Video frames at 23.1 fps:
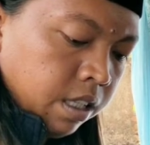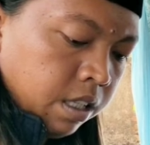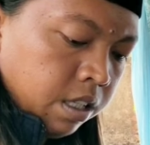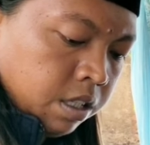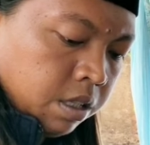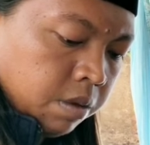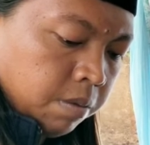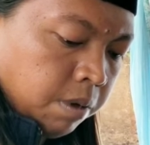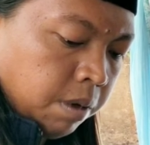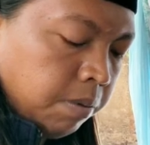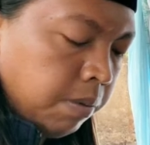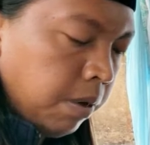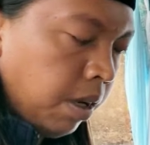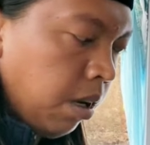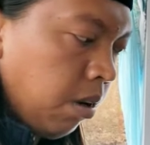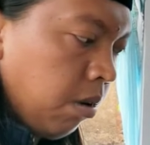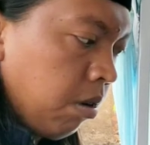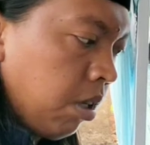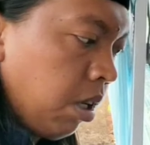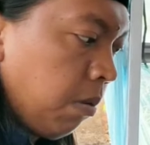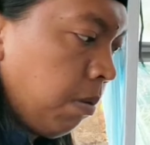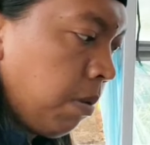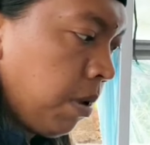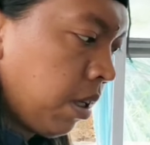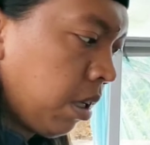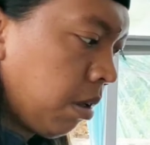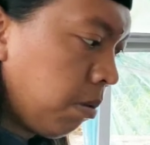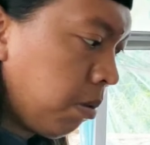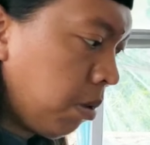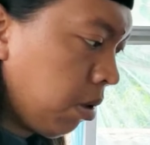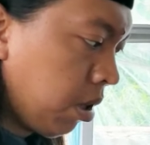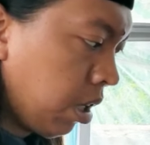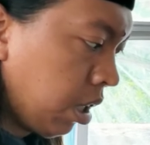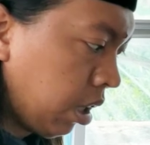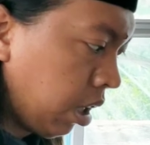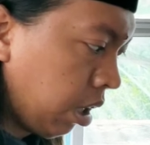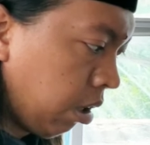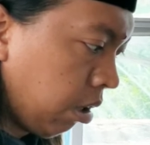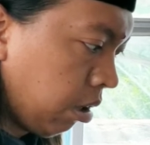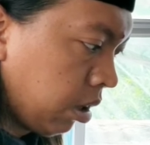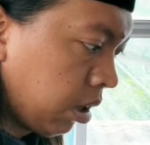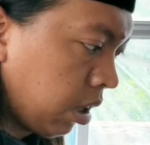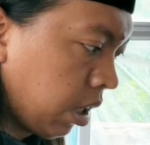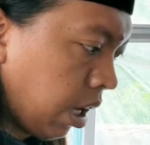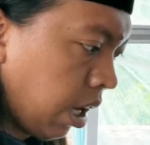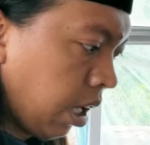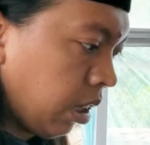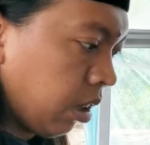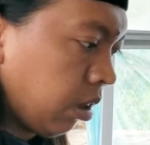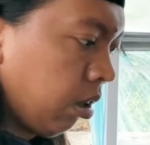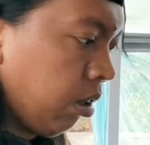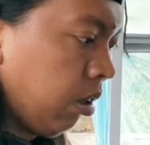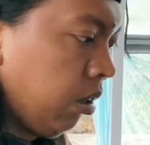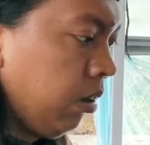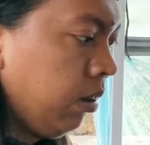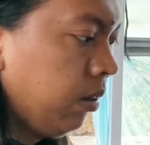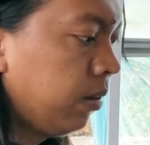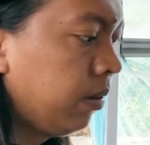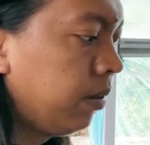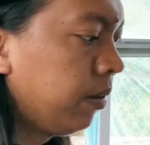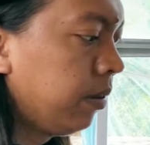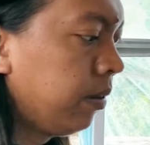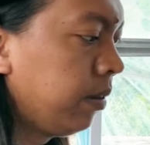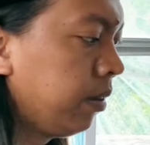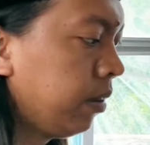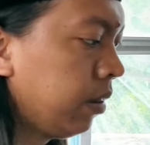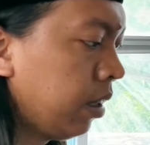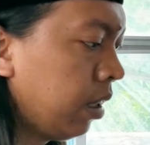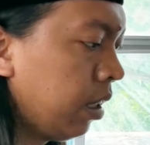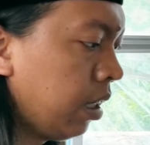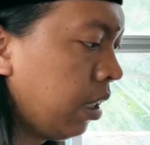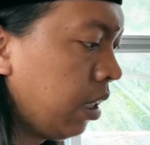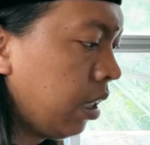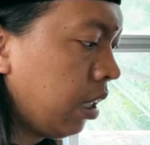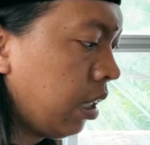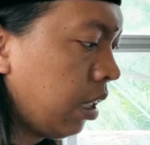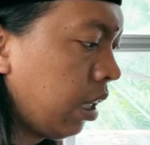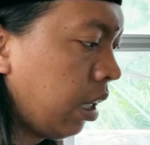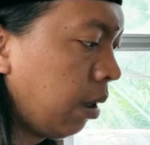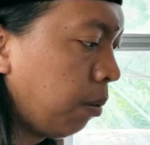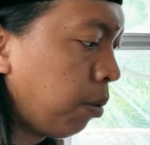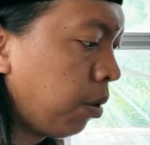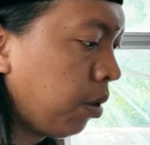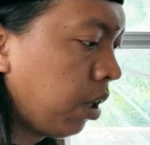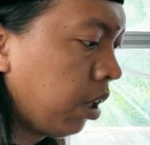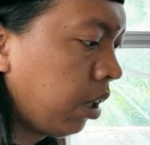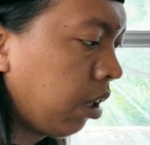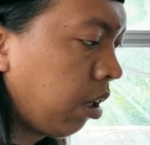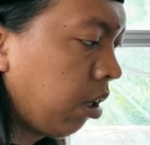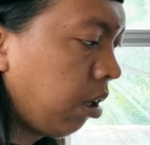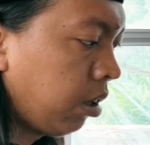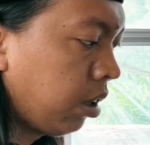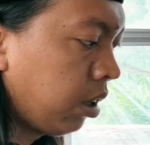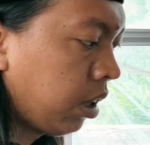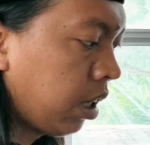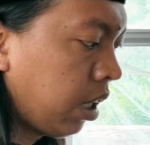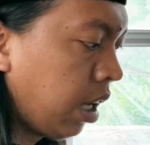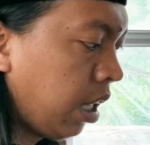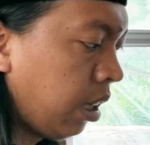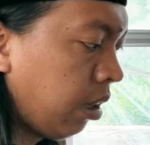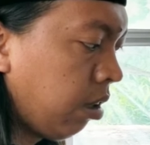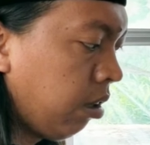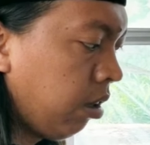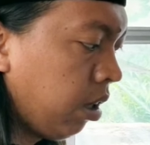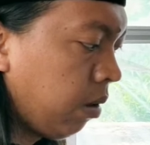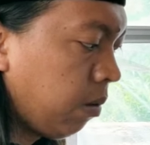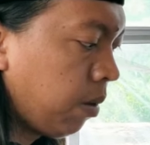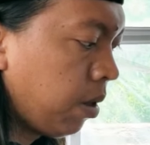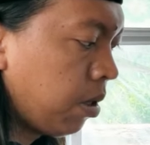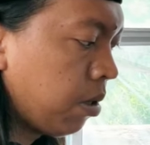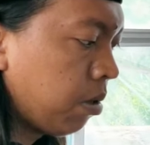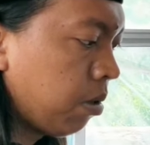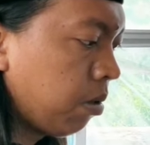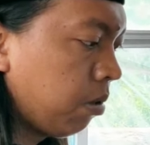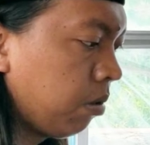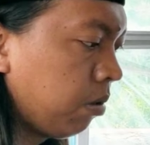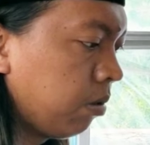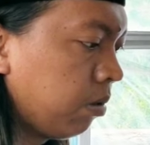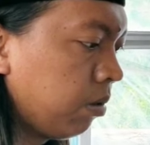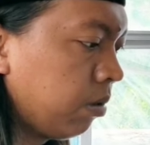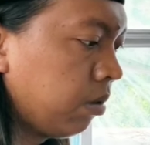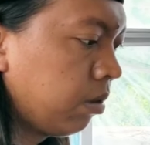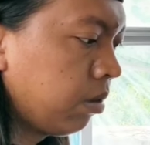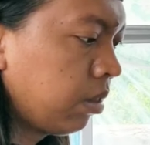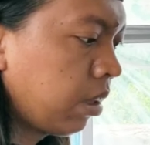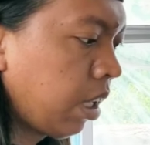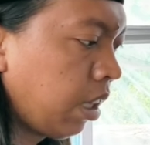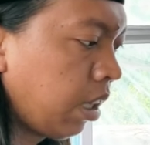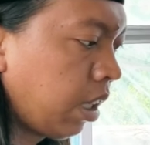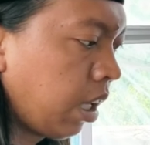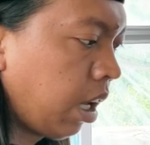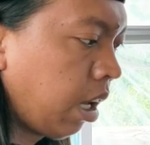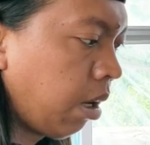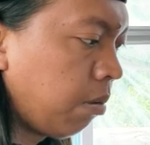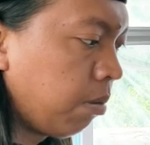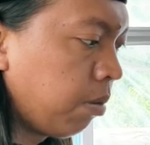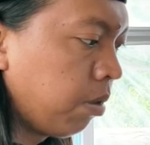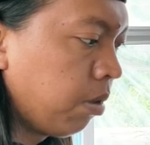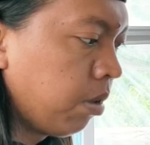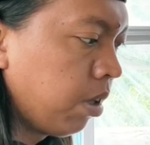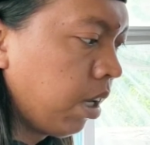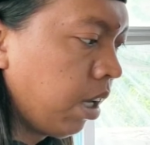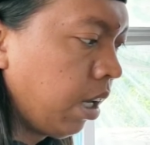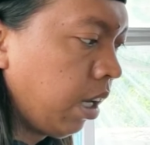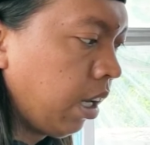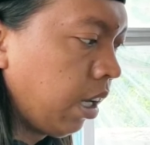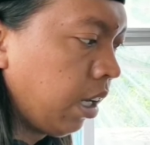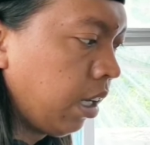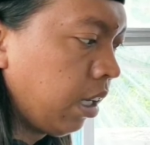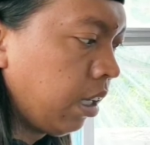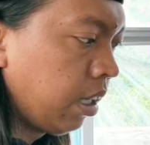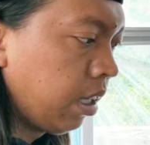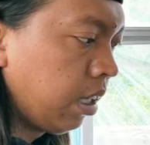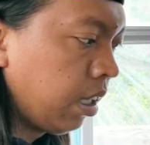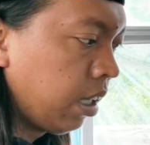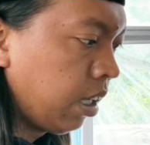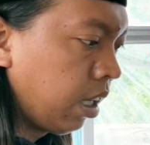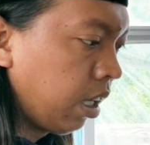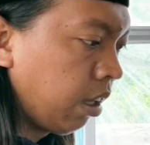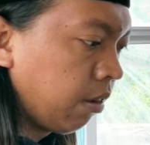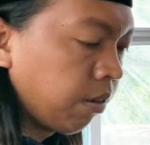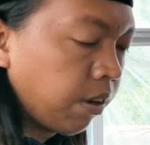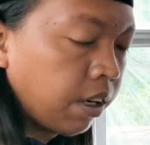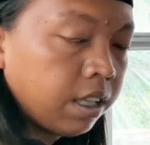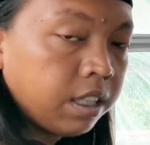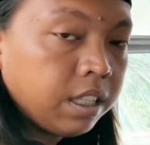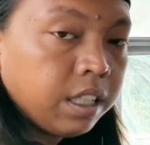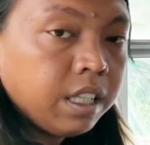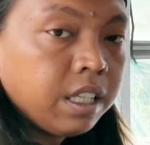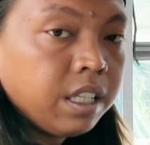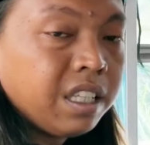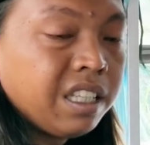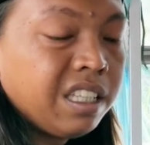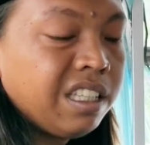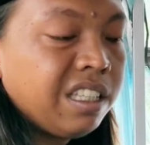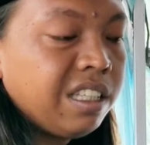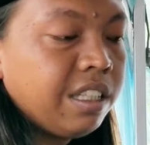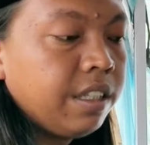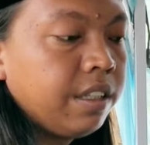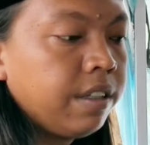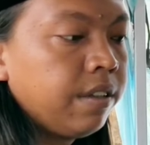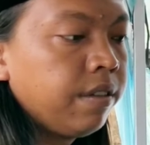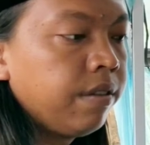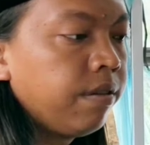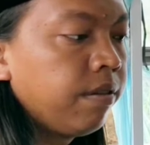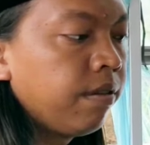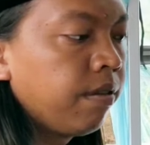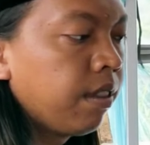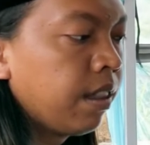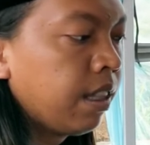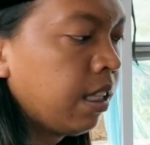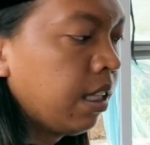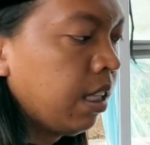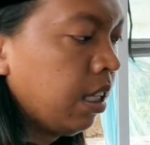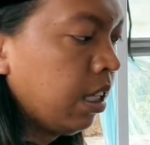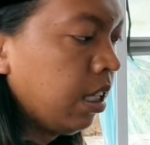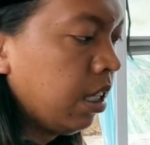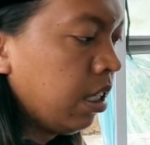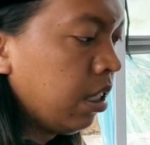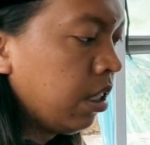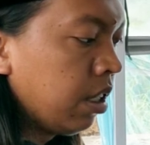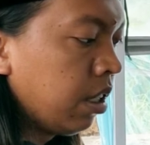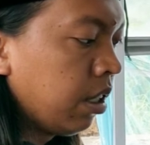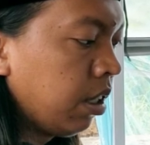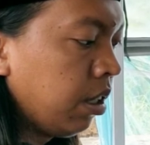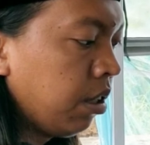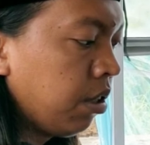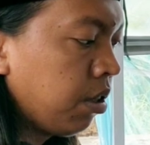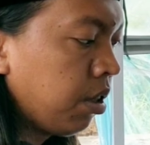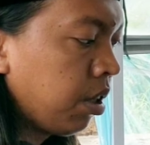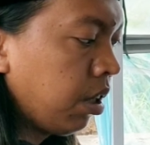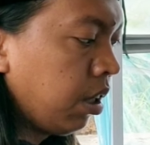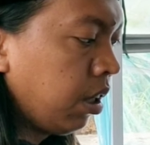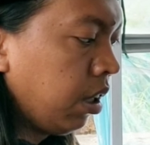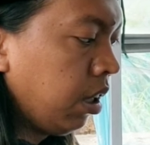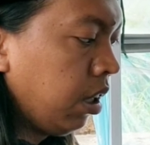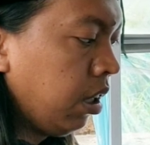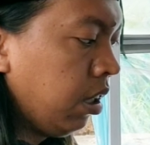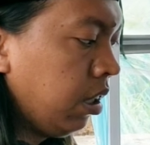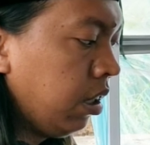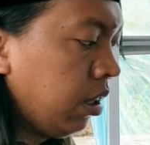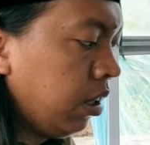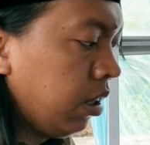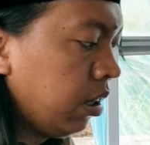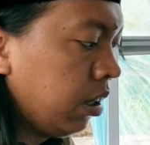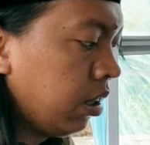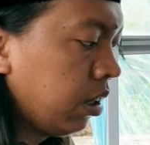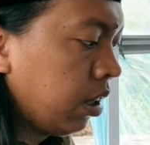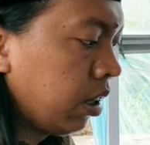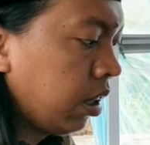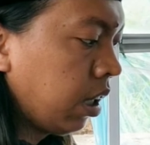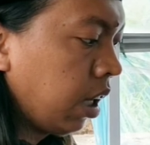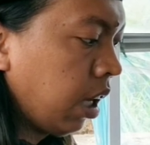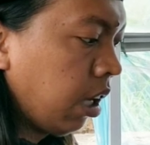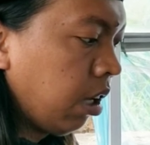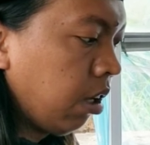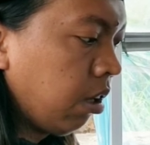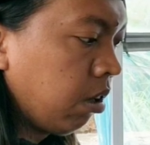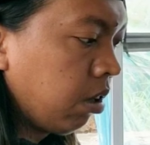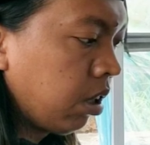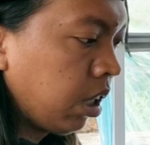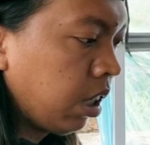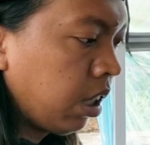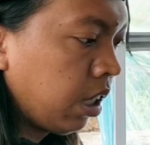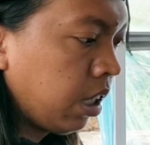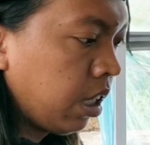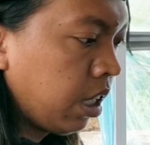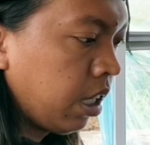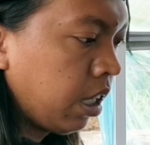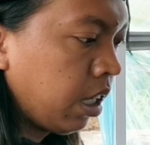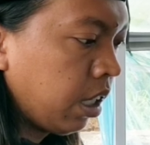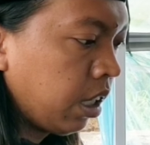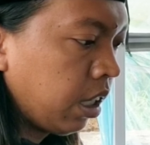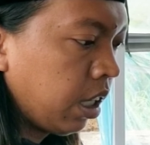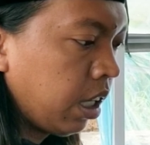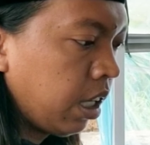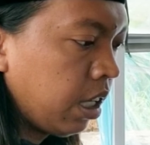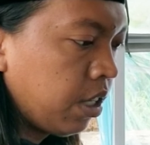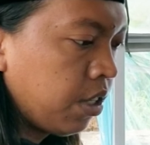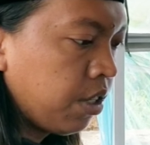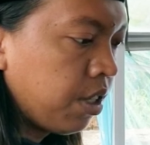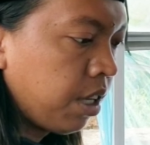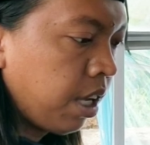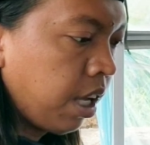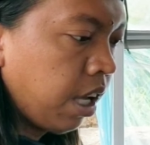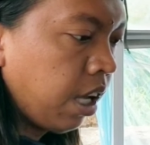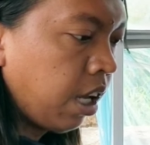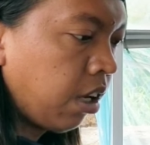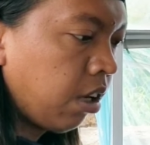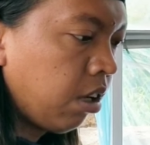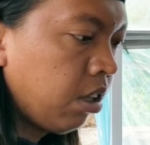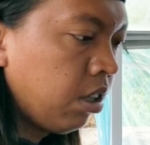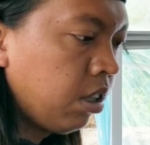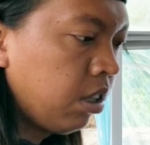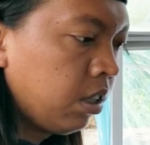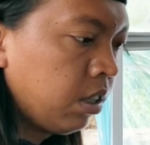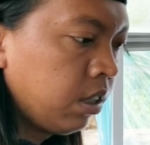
sebab kalau udah pakai bunga telon keraton ya bunga telon keraton termasuk tataran bunga level tinggi jadi insya Allah kalau ketika kita ziarah